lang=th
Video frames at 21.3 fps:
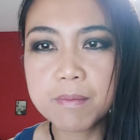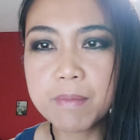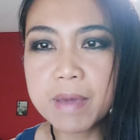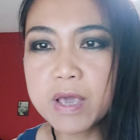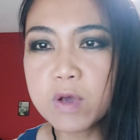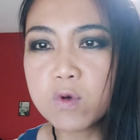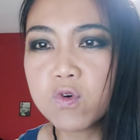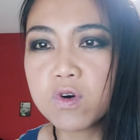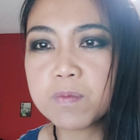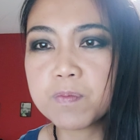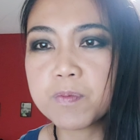ไม่
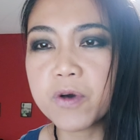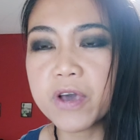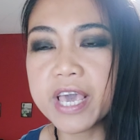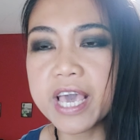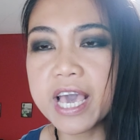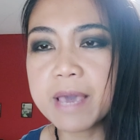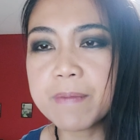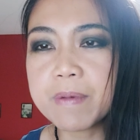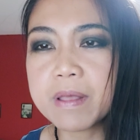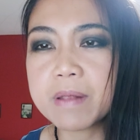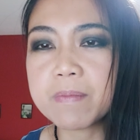ควรปล่อย
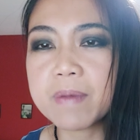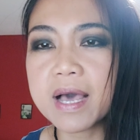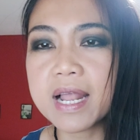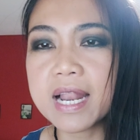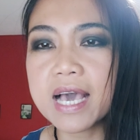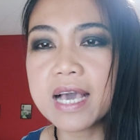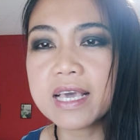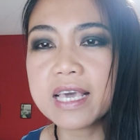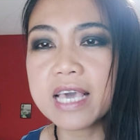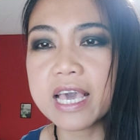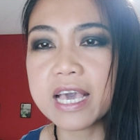ให้เป็นภา
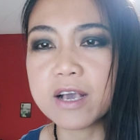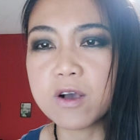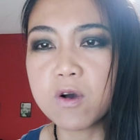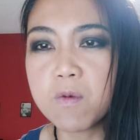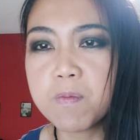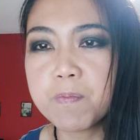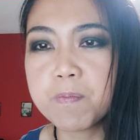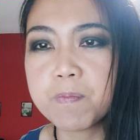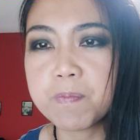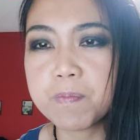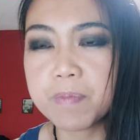ระแก่ง
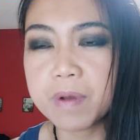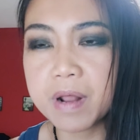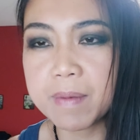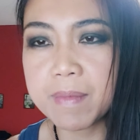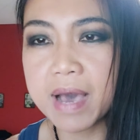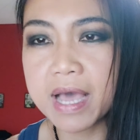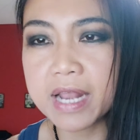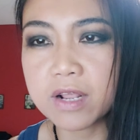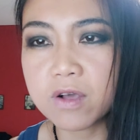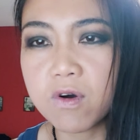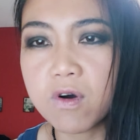บประ
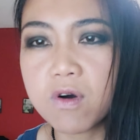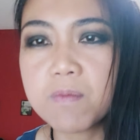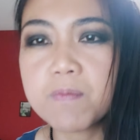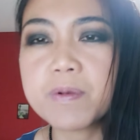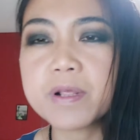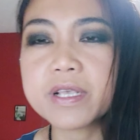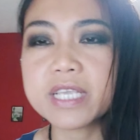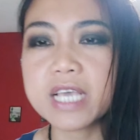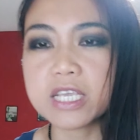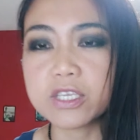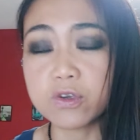มาณของป
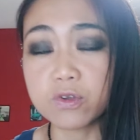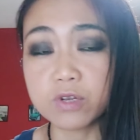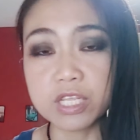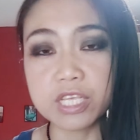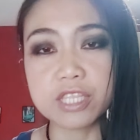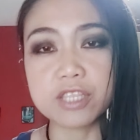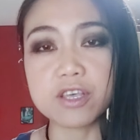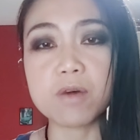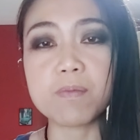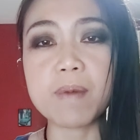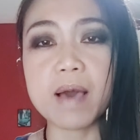ระชาชนอี
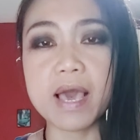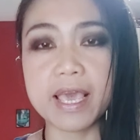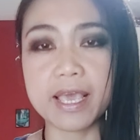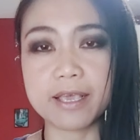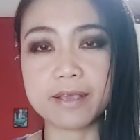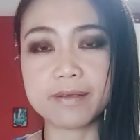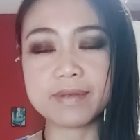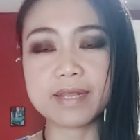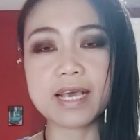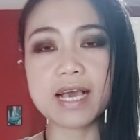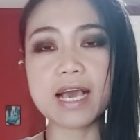กต่อไป
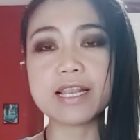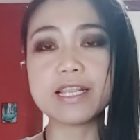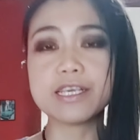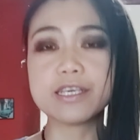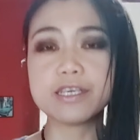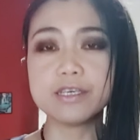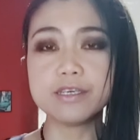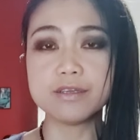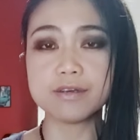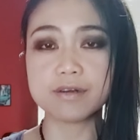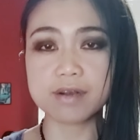นะคะ นี่
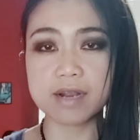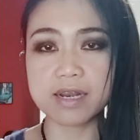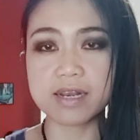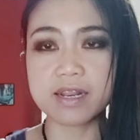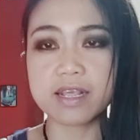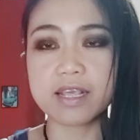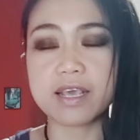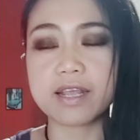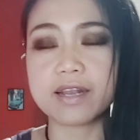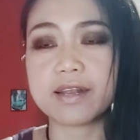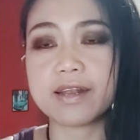คือราย
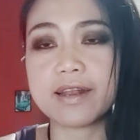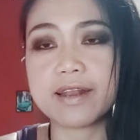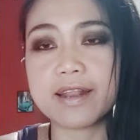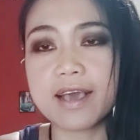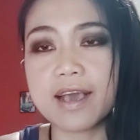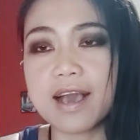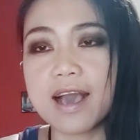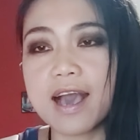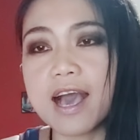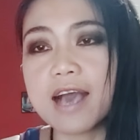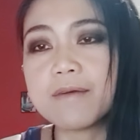ละเอียด
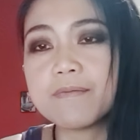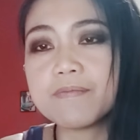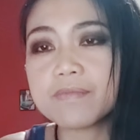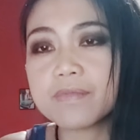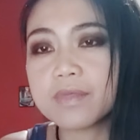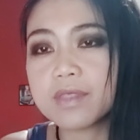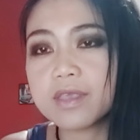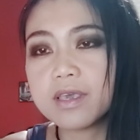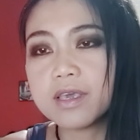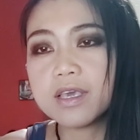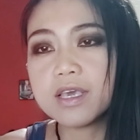นะคะ
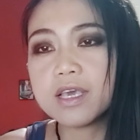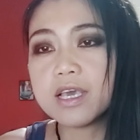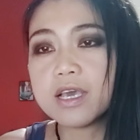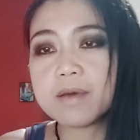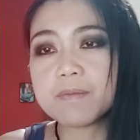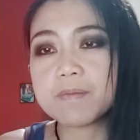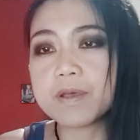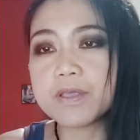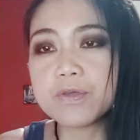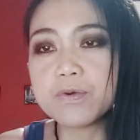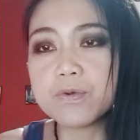
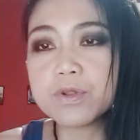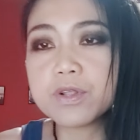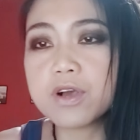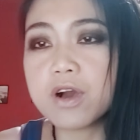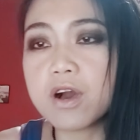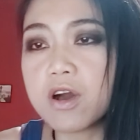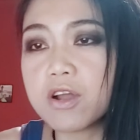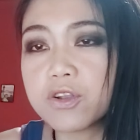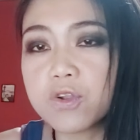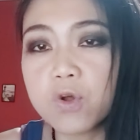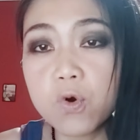ประยุทธ์
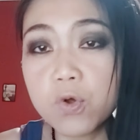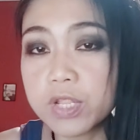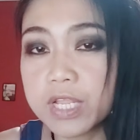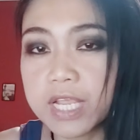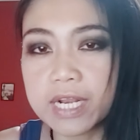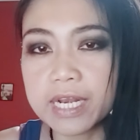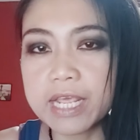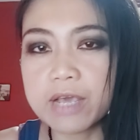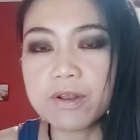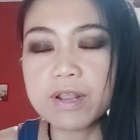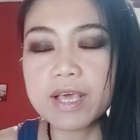ก็โทษอ
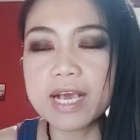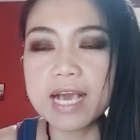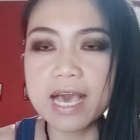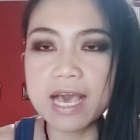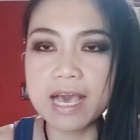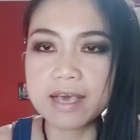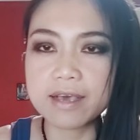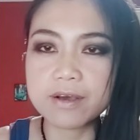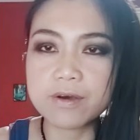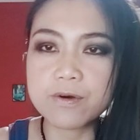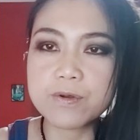ย่างเดียวเลย
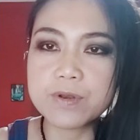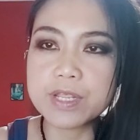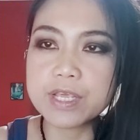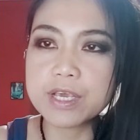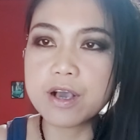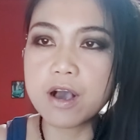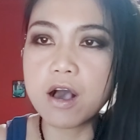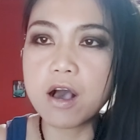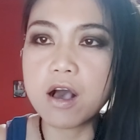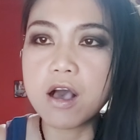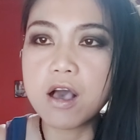ค่ะ คนนี้
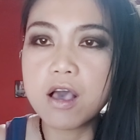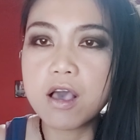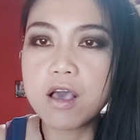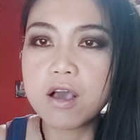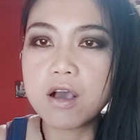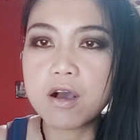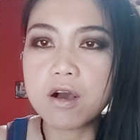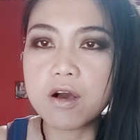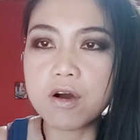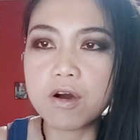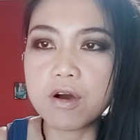ก็
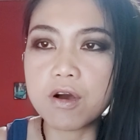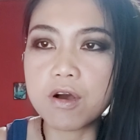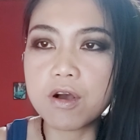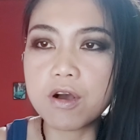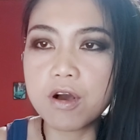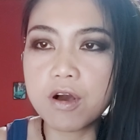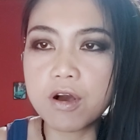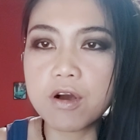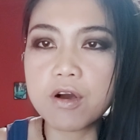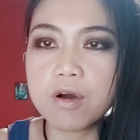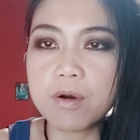ขอ
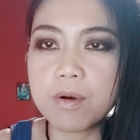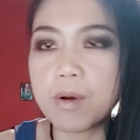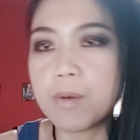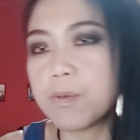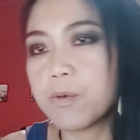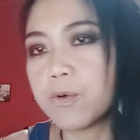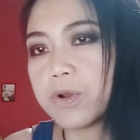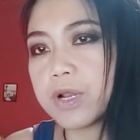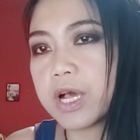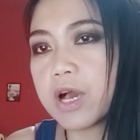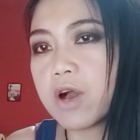ก็ขอขอบ
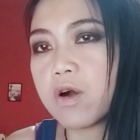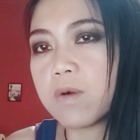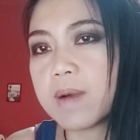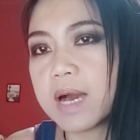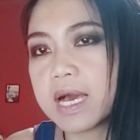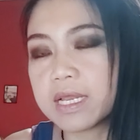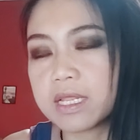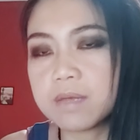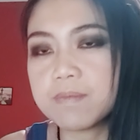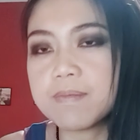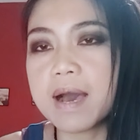คุณนะคะออก
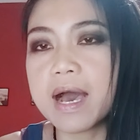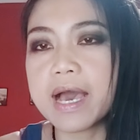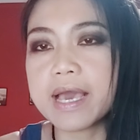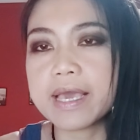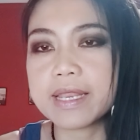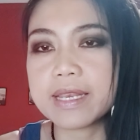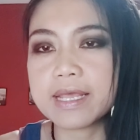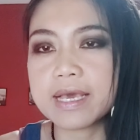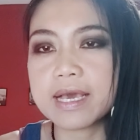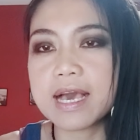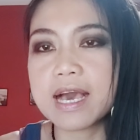มาอธิบาย
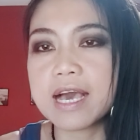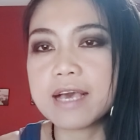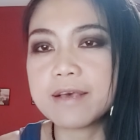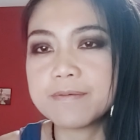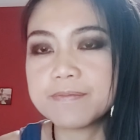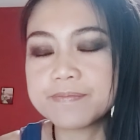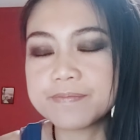นะคะ